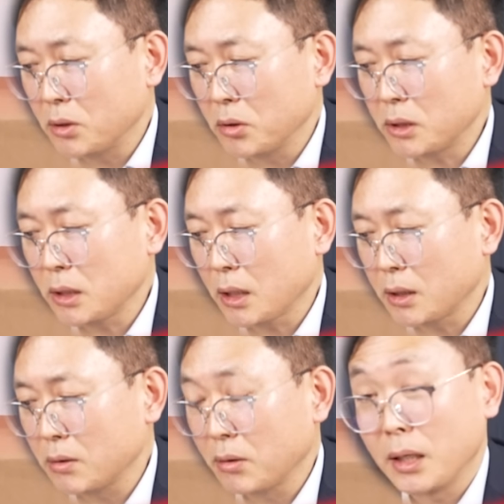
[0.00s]

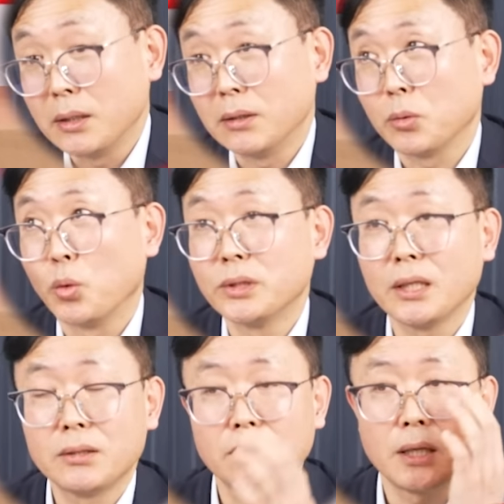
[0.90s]
전기차가 들어가 있는
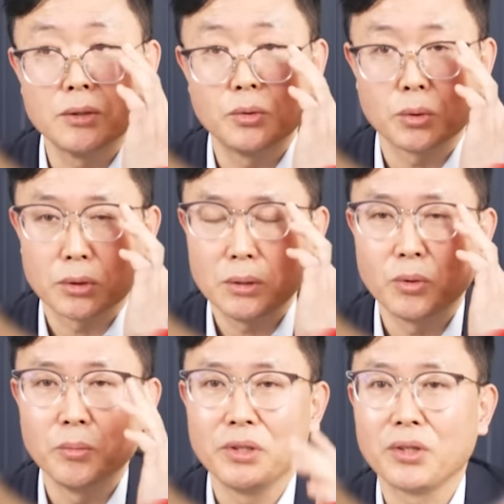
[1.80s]
공장이 들어가 있는 쪽들이
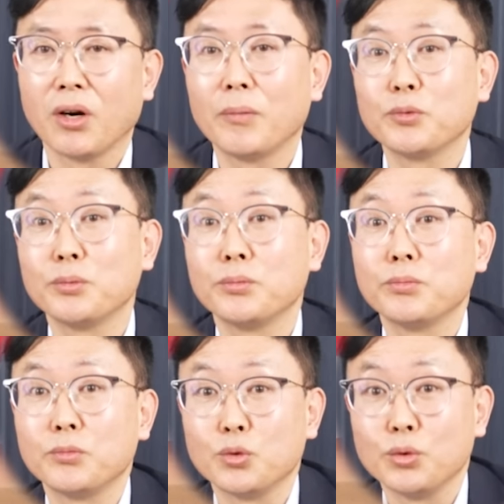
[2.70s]
보면
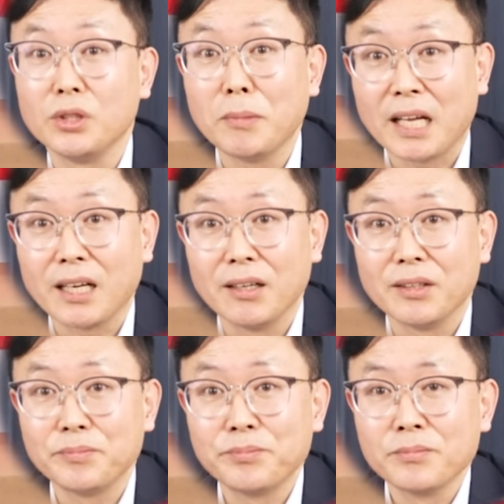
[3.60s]
경합주들이
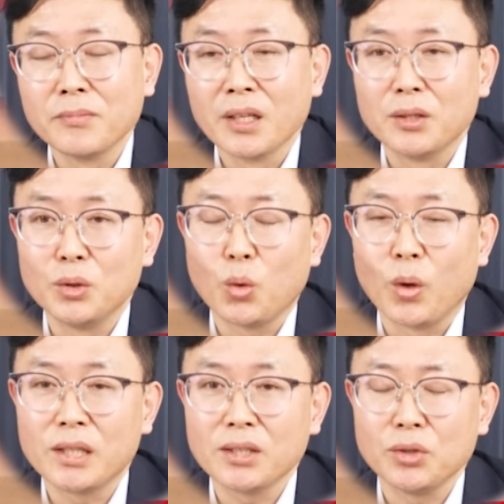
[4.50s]
많아요. 그리고
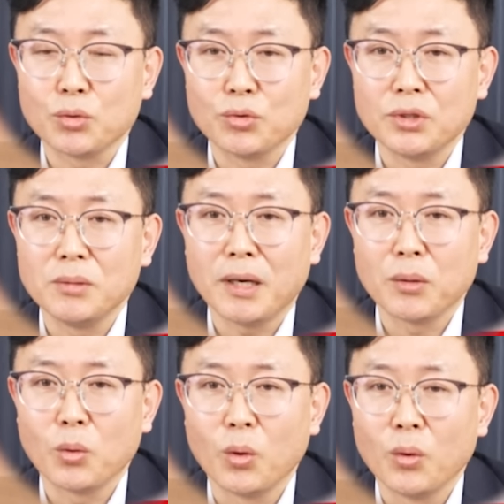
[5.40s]
공화당 지역구들이
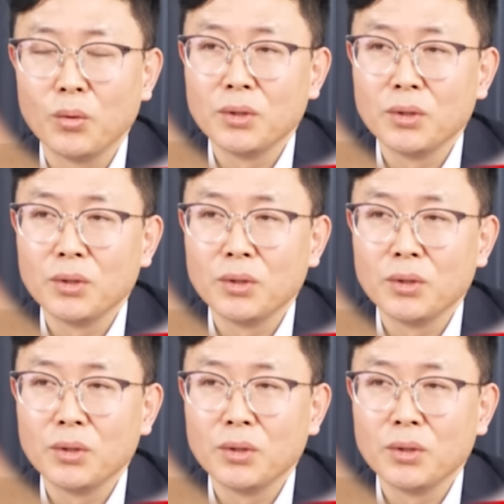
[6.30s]
많고